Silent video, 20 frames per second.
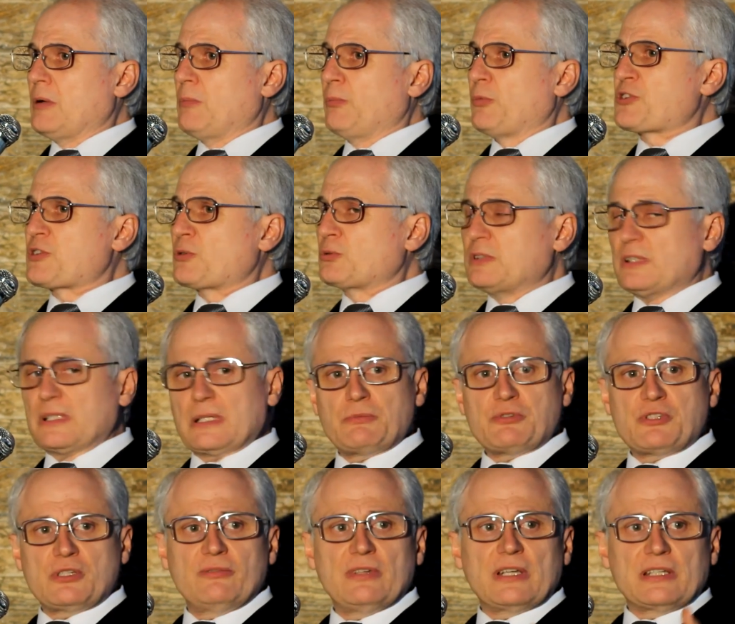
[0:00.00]
może uda nam
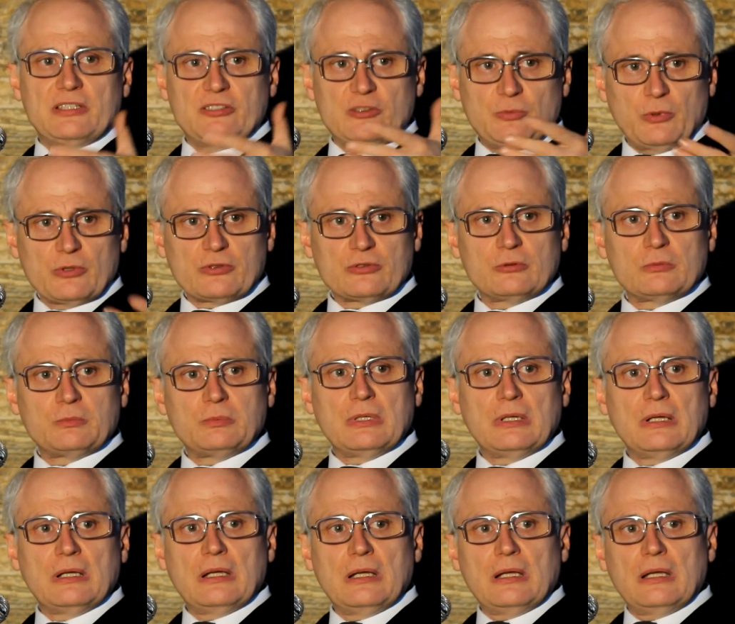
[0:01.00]
się w jakiś sposób
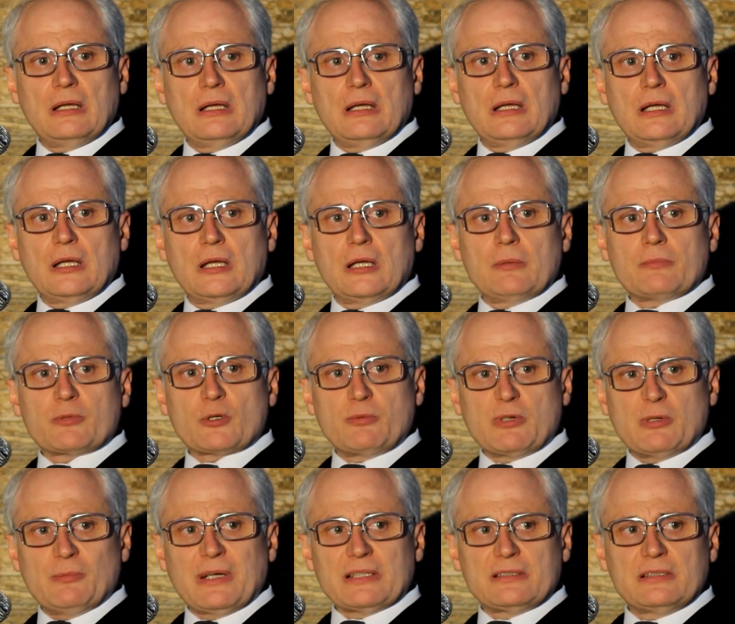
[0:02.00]

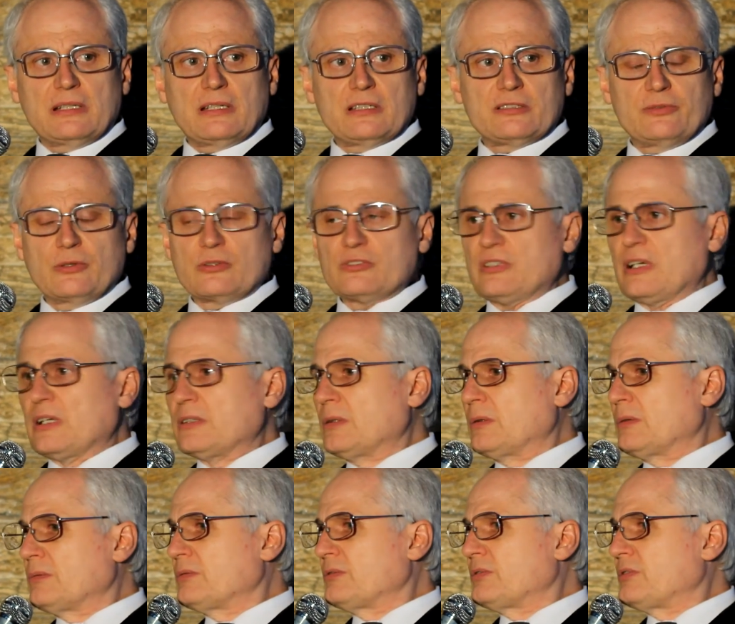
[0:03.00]
problematykę
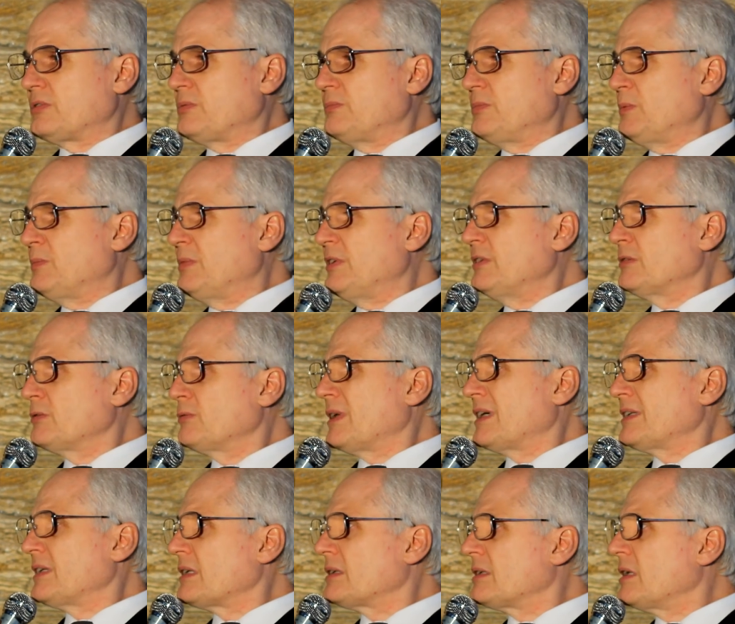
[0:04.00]
związaną z
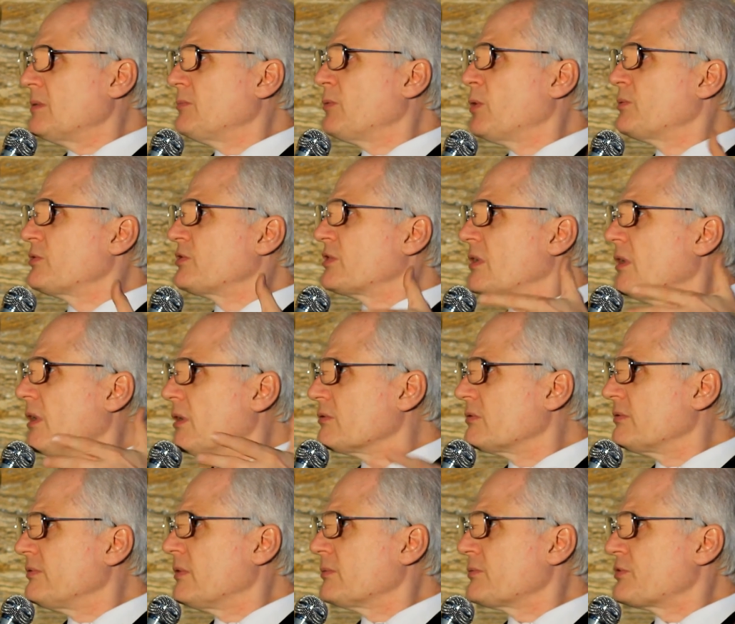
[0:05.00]
jego anatemą, z
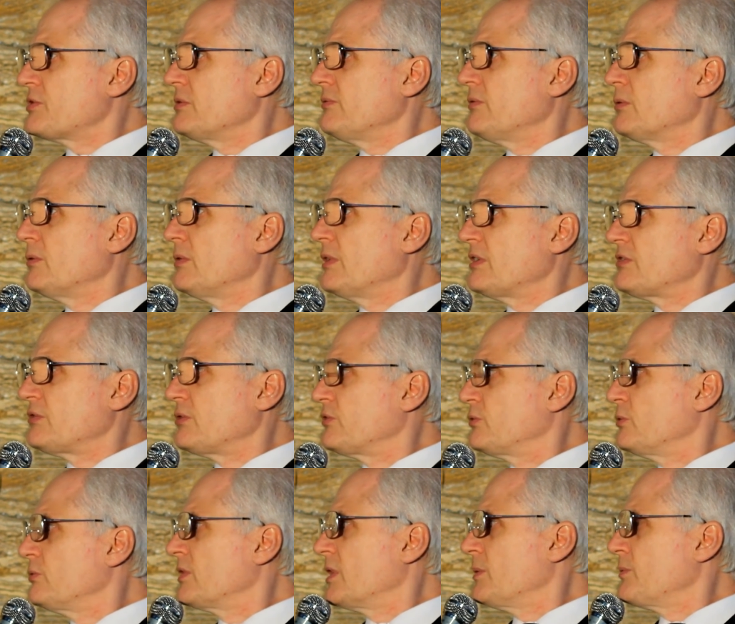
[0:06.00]
klątwą, czy w ogóle
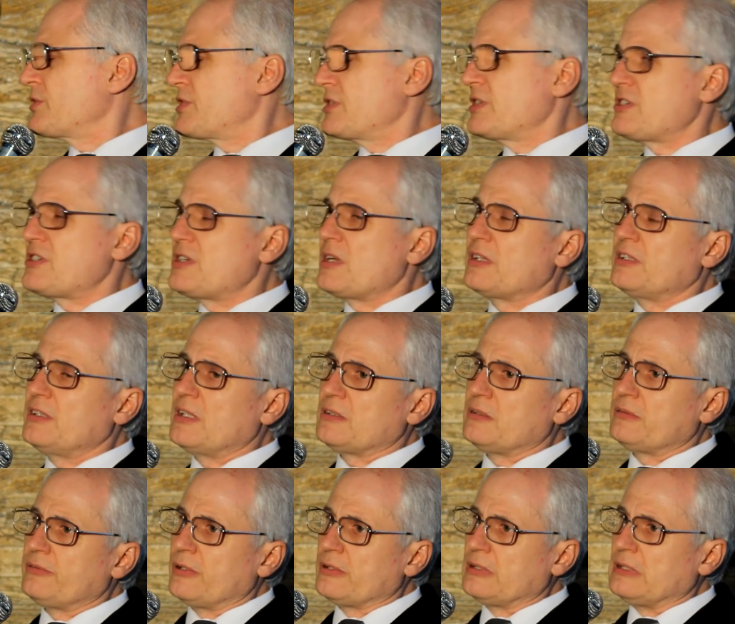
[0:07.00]
stosunkiem chrześcijanina
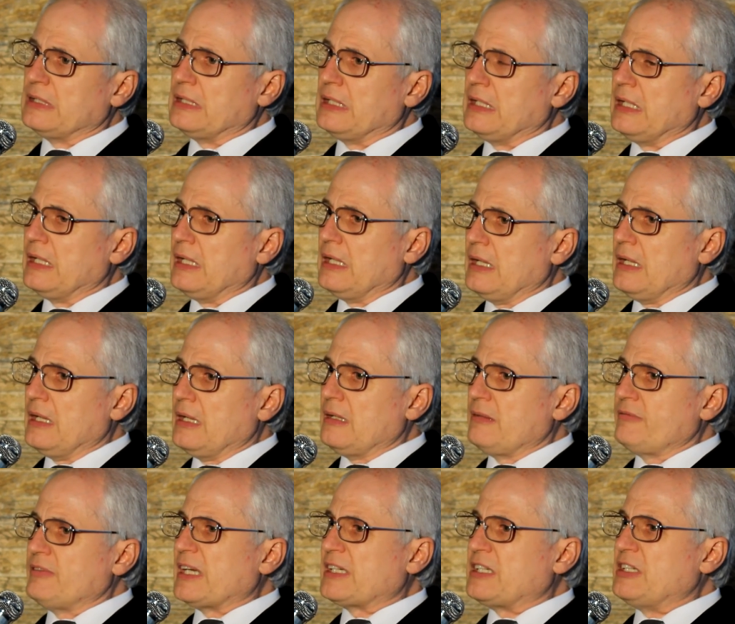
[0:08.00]
do wojny,
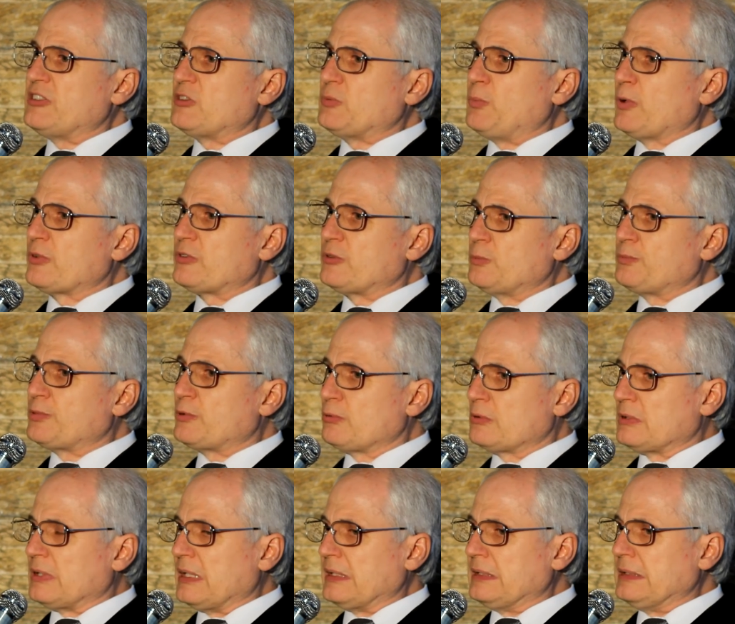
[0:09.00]
w jakiś sposób
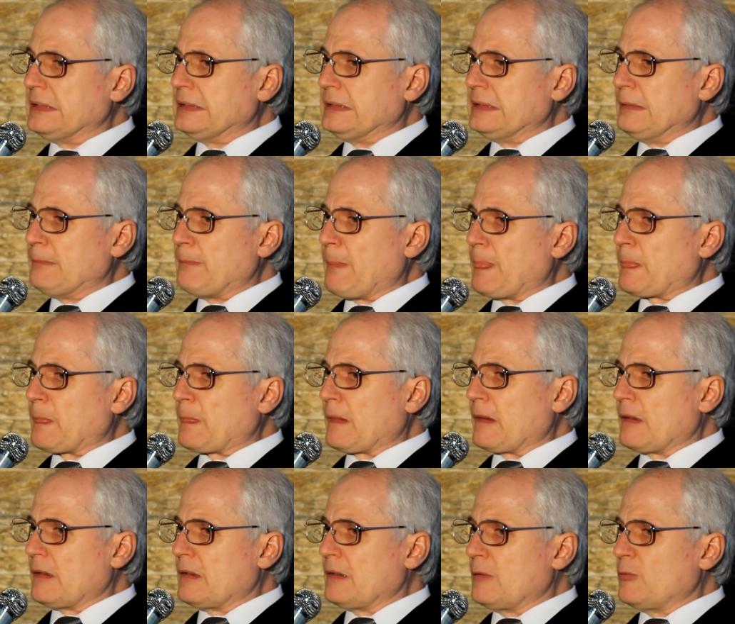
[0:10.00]
tutaj
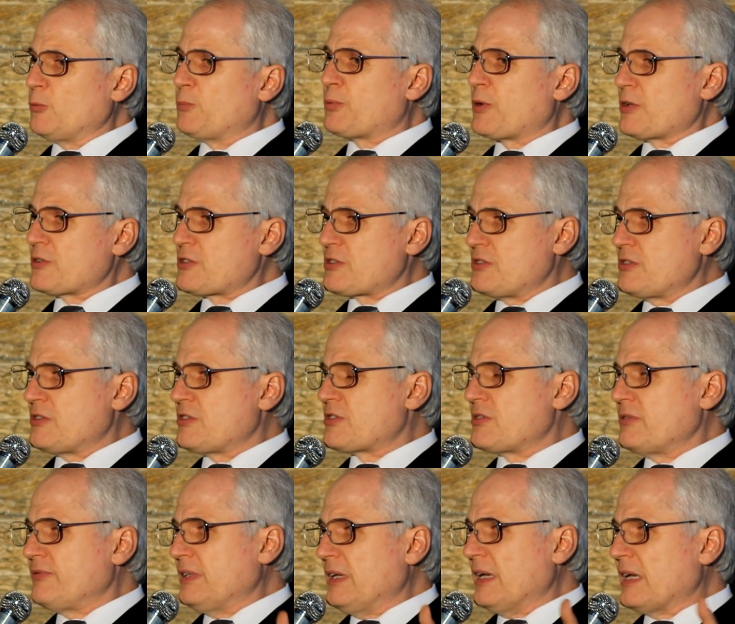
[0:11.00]
y, uprościć
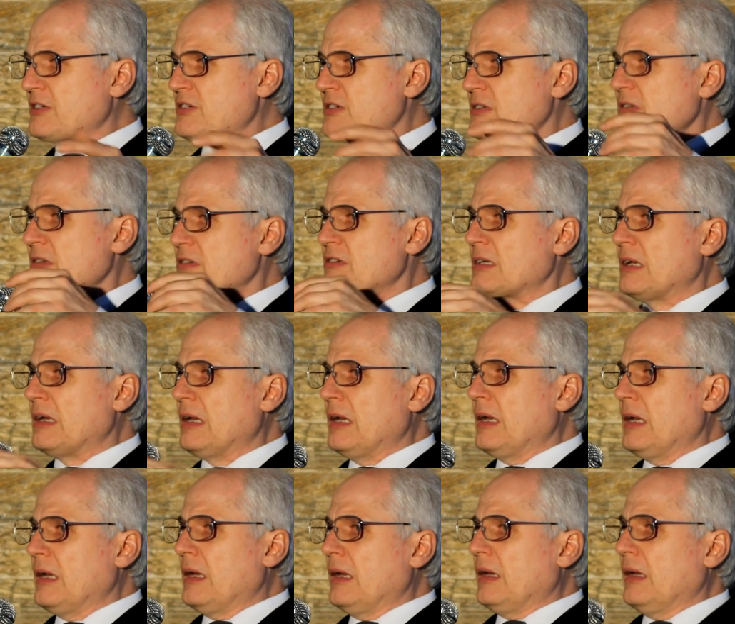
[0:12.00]
czy wyjaśnić.
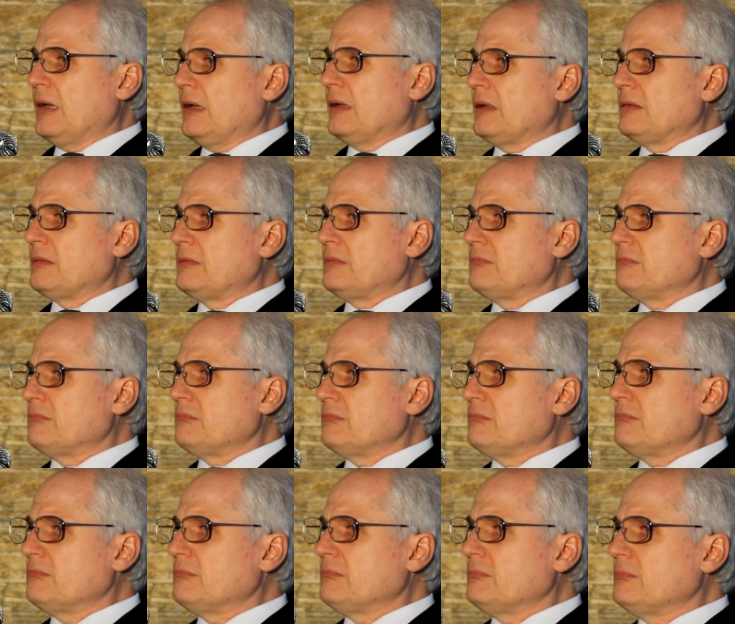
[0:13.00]

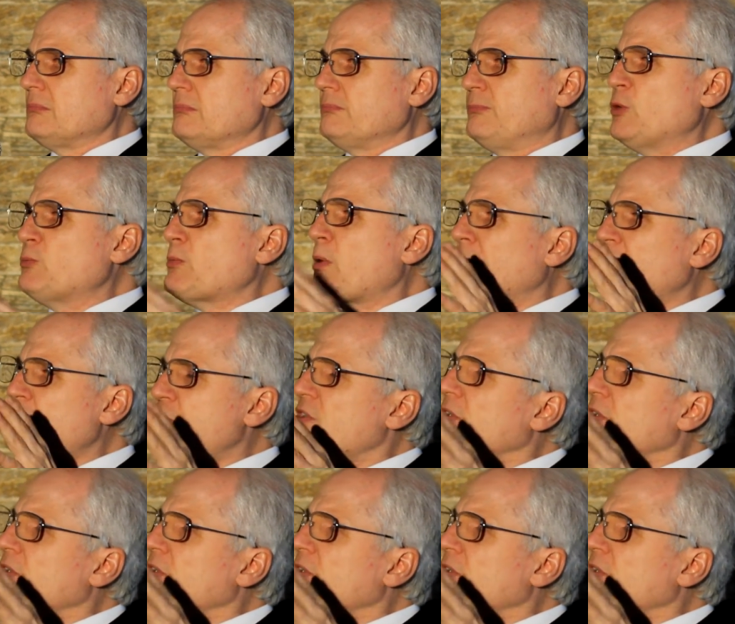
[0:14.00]
Był moment,